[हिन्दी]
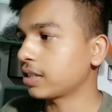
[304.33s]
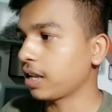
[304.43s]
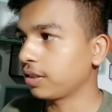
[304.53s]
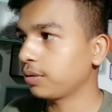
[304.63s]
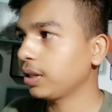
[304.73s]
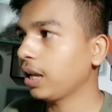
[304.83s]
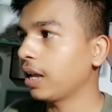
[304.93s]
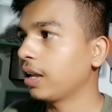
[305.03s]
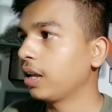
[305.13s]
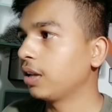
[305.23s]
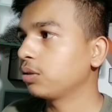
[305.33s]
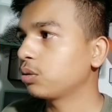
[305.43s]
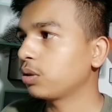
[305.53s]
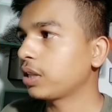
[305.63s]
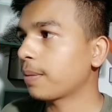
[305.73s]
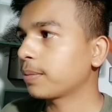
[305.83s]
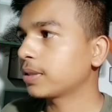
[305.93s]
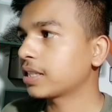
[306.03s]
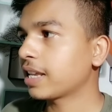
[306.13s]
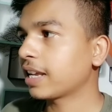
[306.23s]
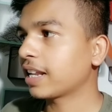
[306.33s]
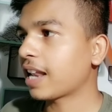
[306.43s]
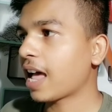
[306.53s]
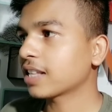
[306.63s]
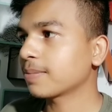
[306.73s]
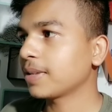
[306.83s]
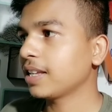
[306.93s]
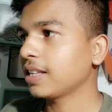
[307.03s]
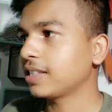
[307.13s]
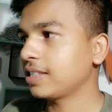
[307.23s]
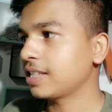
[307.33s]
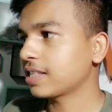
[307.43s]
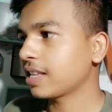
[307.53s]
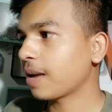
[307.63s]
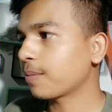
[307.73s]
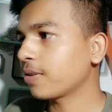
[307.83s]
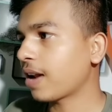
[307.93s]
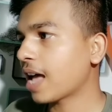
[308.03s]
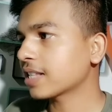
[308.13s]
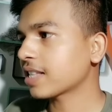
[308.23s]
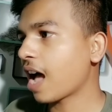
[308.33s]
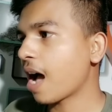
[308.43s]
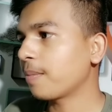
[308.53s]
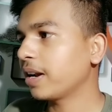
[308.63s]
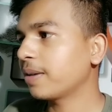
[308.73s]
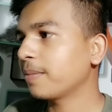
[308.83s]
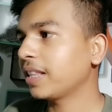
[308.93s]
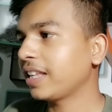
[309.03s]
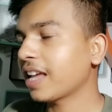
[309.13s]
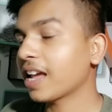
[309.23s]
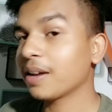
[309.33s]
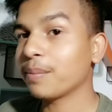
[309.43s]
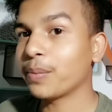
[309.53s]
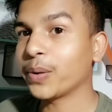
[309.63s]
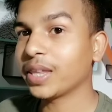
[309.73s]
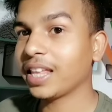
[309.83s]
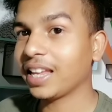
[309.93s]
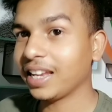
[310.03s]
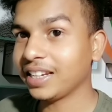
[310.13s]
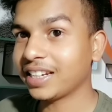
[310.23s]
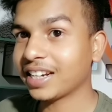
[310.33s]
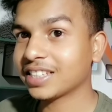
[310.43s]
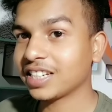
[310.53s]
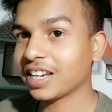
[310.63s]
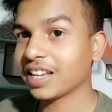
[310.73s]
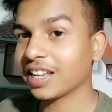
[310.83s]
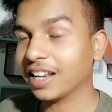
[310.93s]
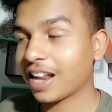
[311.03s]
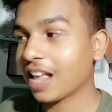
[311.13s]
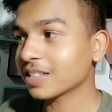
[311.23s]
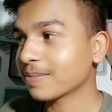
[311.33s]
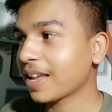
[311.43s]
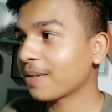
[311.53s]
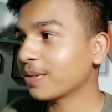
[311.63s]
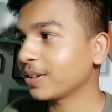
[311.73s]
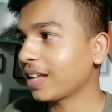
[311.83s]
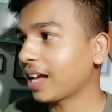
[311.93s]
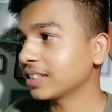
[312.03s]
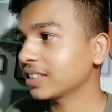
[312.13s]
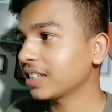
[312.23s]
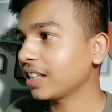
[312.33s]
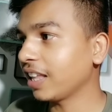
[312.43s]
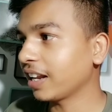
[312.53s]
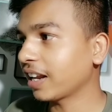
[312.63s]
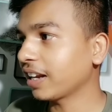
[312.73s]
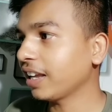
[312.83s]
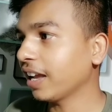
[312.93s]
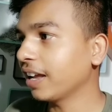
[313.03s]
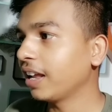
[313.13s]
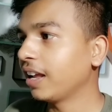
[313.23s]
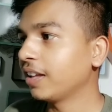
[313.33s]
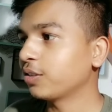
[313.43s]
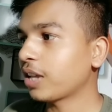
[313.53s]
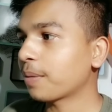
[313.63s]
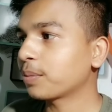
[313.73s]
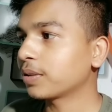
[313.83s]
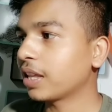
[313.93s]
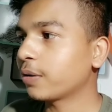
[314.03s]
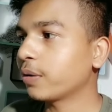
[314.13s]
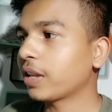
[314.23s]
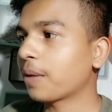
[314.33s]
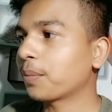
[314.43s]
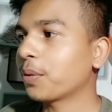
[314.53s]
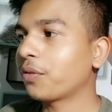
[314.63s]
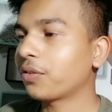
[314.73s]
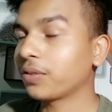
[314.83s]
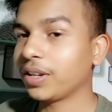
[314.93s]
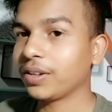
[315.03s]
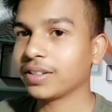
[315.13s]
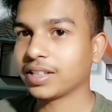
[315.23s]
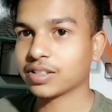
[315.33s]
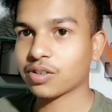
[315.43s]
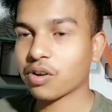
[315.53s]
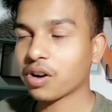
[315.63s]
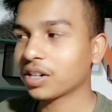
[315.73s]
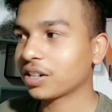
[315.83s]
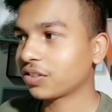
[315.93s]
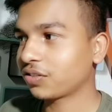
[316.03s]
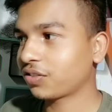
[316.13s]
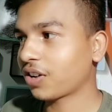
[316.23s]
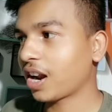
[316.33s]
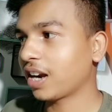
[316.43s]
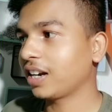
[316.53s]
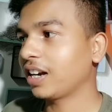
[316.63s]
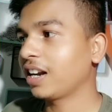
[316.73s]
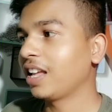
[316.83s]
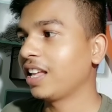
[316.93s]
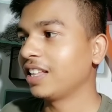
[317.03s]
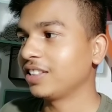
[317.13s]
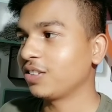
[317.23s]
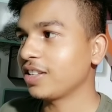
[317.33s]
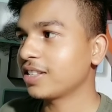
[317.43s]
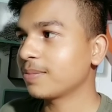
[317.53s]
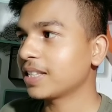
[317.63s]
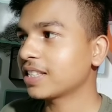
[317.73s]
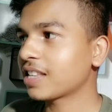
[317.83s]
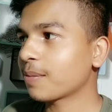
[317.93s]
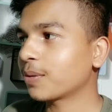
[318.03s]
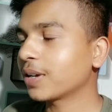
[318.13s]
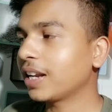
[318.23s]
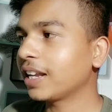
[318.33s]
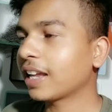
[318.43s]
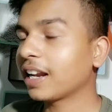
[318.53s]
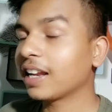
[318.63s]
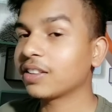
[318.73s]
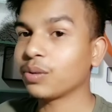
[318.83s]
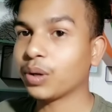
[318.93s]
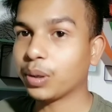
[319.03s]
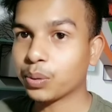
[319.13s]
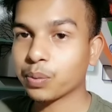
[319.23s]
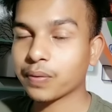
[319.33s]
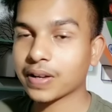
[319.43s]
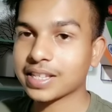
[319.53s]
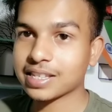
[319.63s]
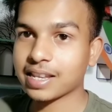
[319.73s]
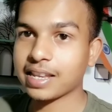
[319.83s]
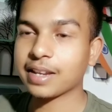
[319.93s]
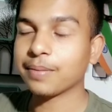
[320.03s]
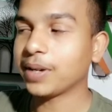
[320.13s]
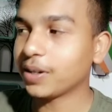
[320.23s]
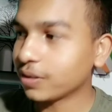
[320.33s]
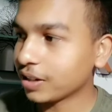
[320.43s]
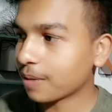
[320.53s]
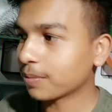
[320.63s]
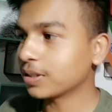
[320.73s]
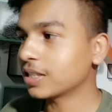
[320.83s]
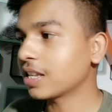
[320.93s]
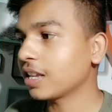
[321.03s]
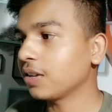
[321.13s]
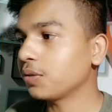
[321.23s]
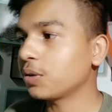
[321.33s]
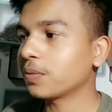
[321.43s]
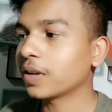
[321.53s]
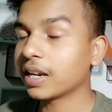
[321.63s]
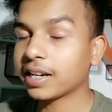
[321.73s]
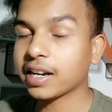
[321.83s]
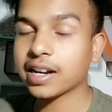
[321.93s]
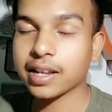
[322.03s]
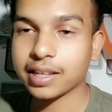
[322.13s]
कर सकते हो ठीक है तो यहाँ पर जैसे एक लास्ट में जैसे आपको लास्ट अपडेट में दिया है बहुत ही इंटरेस्टिंग है लास्ट में आपको लास्ट से देखना ठीक है तो यहाँ को देखो यहाँ को शॉर्ट फार तो इसमें जैसे आपको क्लिक करेंगे तो यूट्यूब जैसे एक वीडियो यहाँ पर जैसे यूट्यूब के जो